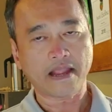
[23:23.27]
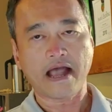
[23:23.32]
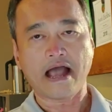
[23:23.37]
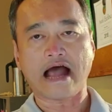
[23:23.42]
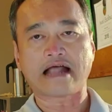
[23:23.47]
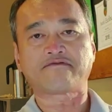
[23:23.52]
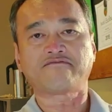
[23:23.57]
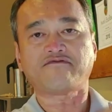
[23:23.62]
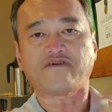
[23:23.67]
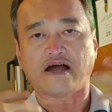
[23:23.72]

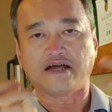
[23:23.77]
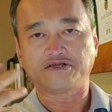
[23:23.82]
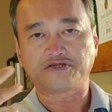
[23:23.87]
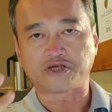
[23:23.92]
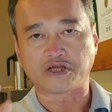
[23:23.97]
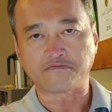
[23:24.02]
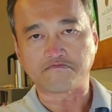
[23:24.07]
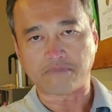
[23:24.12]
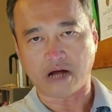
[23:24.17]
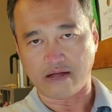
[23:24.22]
anh phải
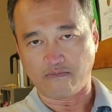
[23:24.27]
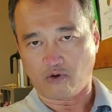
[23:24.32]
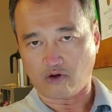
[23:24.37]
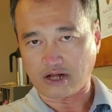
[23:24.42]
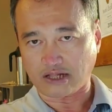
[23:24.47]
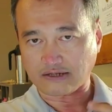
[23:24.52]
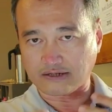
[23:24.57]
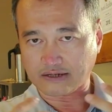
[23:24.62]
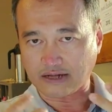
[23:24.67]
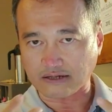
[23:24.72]
trình bày một
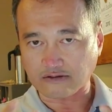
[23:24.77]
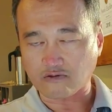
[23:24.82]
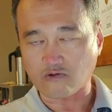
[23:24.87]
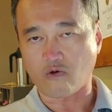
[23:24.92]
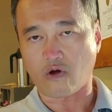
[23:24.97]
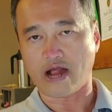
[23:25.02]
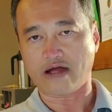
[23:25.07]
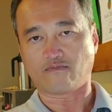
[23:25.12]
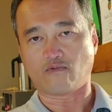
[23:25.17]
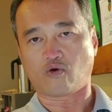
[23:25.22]
cách khách
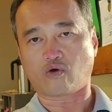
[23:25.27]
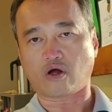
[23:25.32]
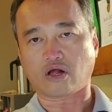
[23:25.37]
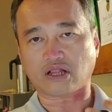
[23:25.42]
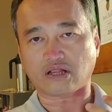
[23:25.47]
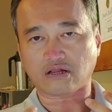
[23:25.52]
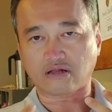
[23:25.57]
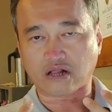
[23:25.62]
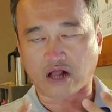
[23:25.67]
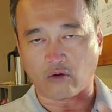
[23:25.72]
quan, một cách
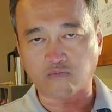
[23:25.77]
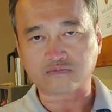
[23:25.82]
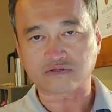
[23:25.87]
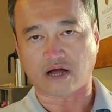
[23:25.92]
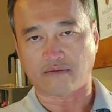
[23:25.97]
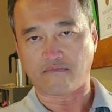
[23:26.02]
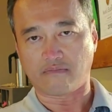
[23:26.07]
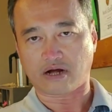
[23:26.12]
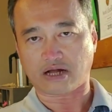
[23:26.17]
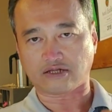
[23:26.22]
công
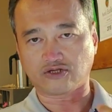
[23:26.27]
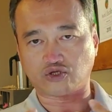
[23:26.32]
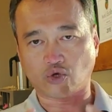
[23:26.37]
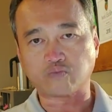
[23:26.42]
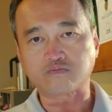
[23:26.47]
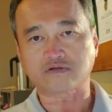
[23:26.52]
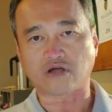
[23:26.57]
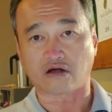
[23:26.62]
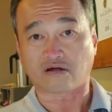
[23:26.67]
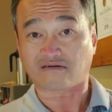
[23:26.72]
tâm, một cách
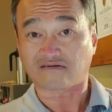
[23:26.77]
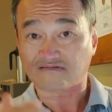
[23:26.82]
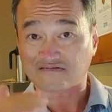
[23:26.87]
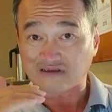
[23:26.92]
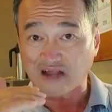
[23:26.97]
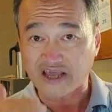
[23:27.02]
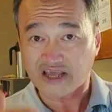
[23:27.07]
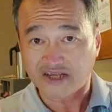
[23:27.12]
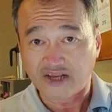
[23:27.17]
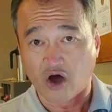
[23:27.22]
trung thực,
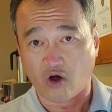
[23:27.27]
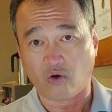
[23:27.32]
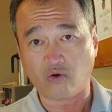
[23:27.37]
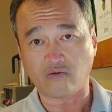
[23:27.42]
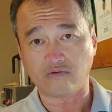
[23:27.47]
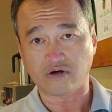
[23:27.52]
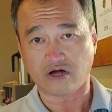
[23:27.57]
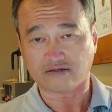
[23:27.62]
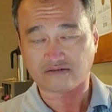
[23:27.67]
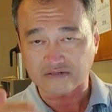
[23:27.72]
đầy
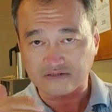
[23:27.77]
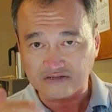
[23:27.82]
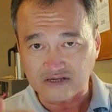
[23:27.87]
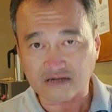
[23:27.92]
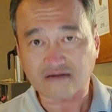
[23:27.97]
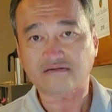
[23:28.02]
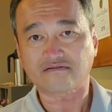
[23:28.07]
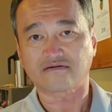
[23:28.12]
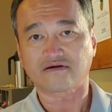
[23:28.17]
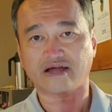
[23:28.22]
đủ. Ít
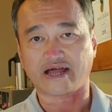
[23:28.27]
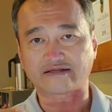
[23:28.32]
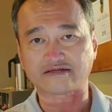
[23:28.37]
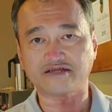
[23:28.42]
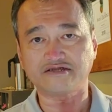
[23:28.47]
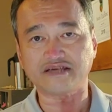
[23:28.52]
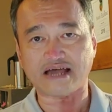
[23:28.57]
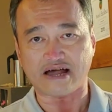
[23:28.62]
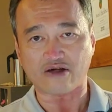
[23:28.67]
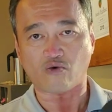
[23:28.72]
nhất khán
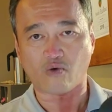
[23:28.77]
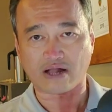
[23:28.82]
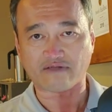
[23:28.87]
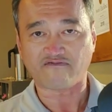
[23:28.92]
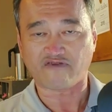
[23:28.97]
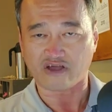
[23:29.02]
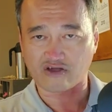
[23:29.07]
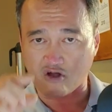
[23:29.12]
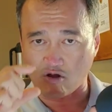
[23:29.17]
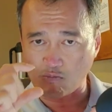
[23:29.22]
thính giả của anh
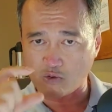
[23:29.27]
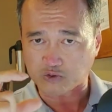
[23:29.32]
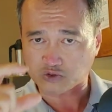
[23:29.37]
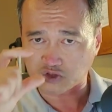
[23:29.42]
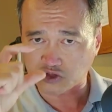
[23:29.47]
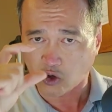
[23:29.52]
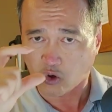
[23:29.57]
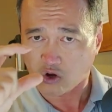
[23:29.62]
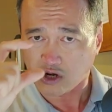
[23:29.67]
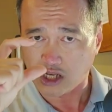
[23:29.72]
phải có một
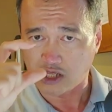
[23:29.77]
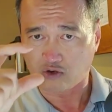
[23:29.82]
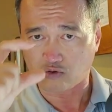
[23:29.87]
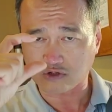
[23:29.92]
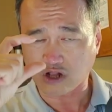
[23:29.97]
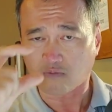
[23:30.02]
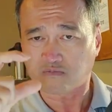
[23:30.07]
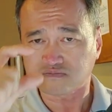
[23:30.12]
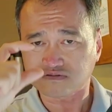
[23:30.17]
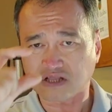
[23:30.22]
số liệu
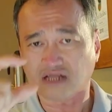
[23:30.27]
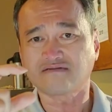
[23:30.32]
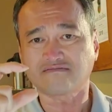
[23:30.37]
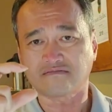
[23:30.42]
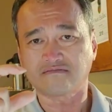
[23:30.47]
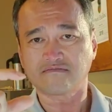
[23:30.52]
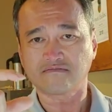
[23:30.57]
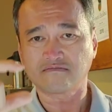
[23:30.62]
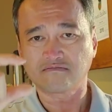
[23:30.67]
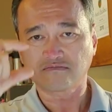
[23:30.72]
thông tin
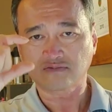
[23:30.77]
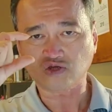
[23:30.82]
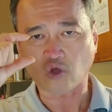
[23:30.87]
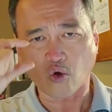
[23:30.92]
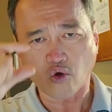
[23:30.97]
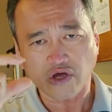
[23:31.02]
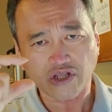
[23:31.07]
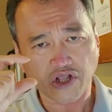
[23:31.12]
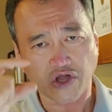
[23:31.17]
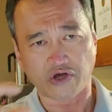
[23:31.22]

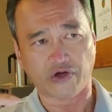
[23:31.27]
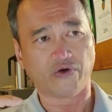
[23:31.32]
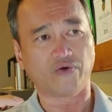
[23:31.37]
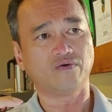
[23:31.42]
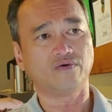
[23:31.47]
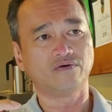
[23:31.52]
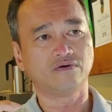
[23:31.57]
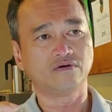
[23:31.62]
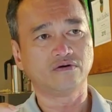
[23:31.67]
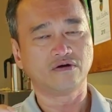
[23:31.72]
tối thiểu,
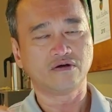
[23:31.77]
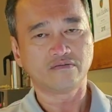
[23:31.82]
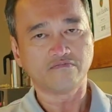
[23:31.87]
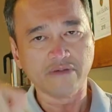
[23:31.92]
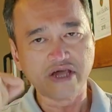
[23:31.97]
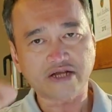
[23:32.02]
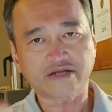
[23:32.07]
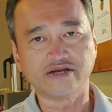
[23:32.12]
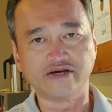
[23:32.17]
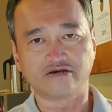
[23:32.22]

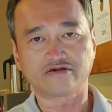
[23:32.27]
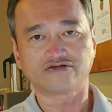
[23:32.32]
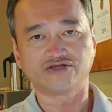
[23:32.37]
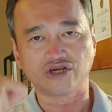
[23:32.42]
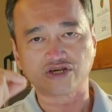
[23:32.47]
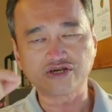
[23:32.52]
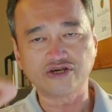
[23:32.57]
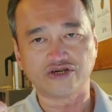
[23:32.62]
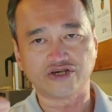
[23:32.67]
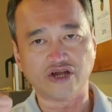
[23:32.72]
biết được
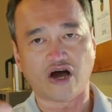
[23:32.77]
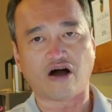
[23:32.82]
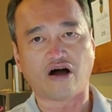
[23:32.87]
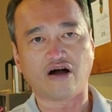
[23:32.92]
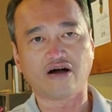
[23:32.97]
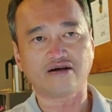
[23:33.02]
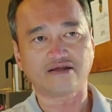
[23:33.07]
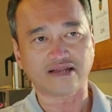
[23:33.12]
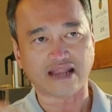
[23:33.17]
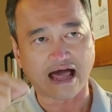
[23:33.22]
những người
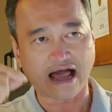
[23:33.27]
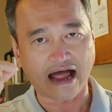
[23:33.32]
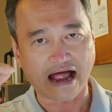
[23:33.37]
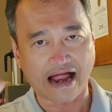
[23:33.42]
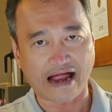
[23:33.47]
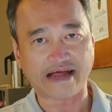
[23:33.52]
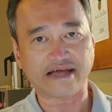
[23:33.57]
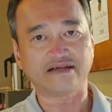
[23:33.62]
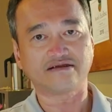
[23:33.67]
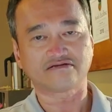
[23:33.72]
đó là
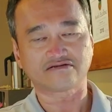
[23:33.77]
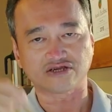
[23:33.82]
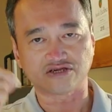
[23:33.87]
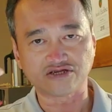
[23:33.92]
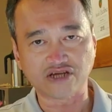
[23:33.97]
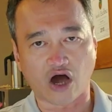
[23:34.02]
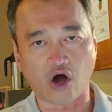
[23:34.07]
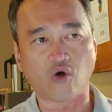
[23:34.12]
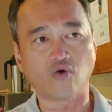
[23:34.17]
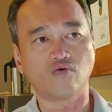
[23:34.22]
ai,
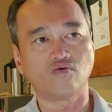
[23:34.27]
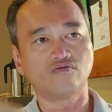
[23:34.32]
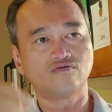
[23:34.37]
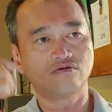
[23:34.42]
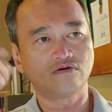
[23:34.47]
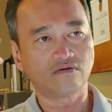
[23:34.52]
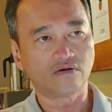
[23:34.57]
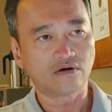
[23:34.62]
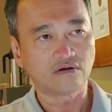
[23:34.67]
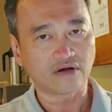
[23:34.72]
từ đâu,
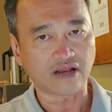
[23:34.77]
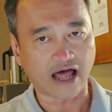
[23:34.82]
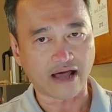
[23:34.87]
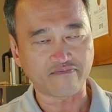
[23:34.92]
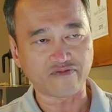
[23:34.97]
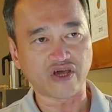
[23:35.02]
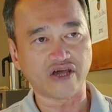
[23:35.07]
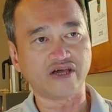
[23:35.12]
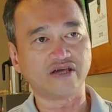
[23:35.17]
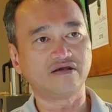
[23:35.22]

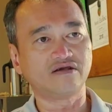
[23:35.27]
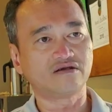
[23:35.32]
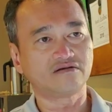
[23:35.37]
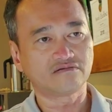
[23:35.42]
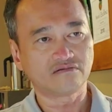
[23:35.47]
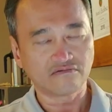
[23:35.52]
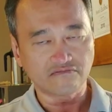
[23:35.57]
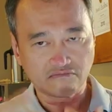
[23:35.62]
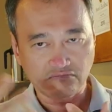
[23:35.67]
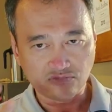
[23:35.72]
làm gì,
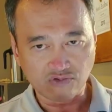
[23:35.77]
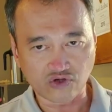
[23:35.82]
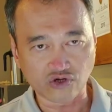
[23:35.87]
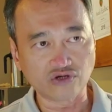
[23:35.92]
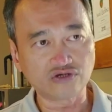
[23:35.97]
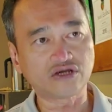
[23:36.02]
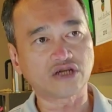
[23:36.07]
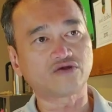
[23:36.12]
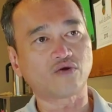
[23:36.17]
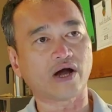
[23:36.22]

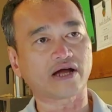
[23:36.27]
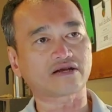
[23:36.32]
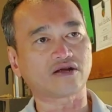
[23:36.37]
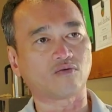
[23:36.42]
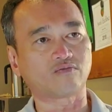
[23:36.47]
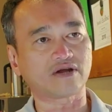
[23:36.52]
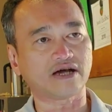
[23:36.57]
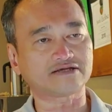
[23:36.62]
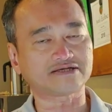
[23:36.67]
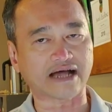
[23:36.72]
chương trình hoạt
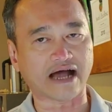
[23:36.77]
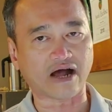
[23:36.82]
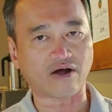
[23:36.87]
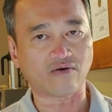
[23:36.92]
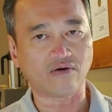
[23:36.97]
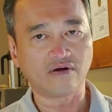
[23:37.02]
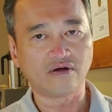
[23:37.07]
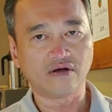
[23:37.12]
động ra sao.